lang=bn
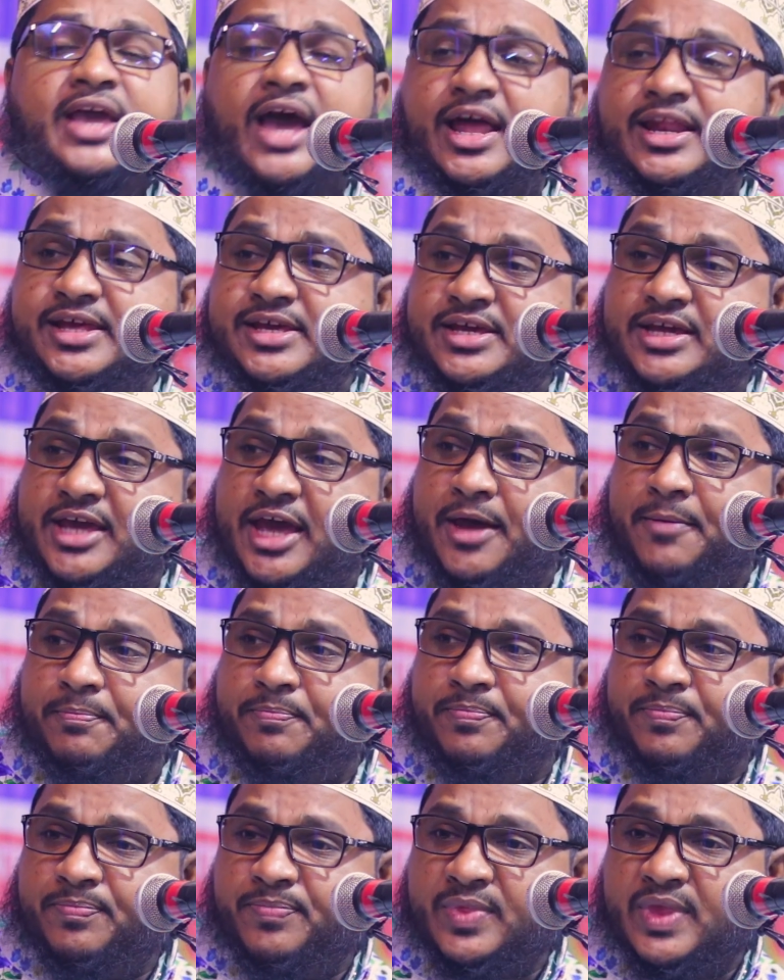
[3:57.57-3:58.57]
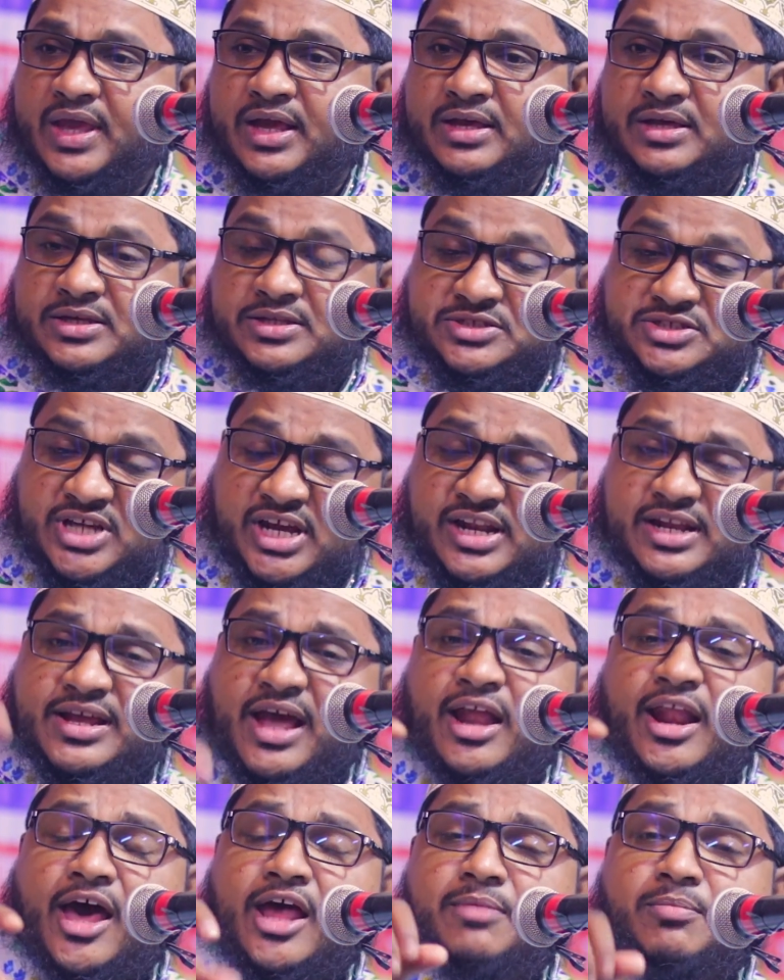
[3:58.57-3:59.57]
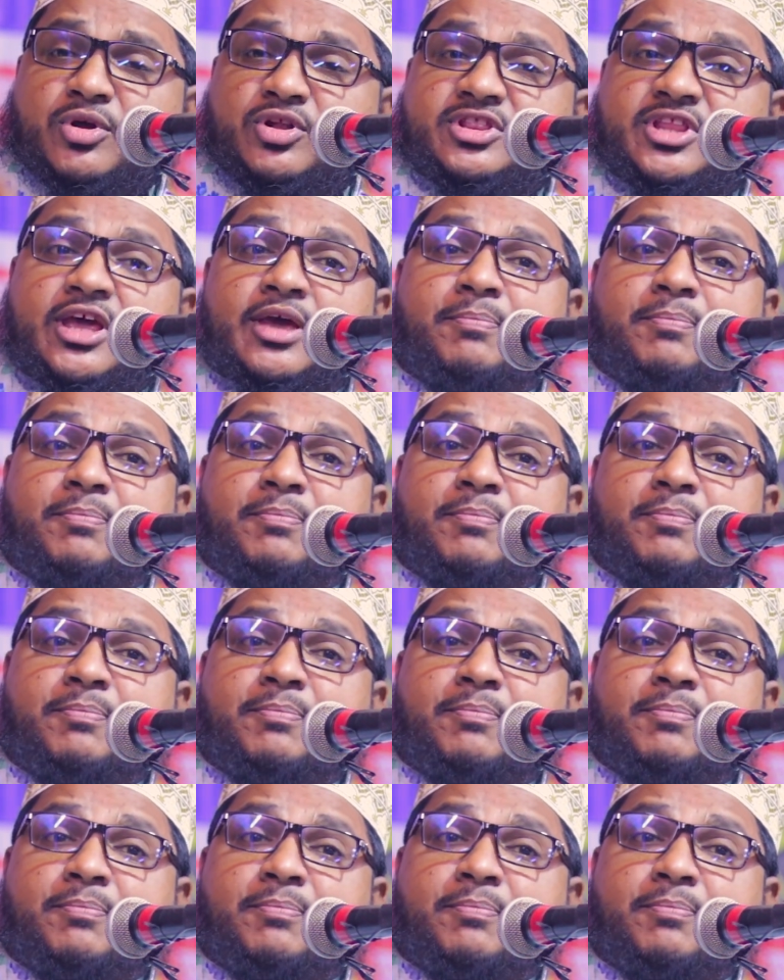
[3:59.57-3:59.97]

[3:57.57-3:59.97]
আলীকে জেলখানার মধ্যে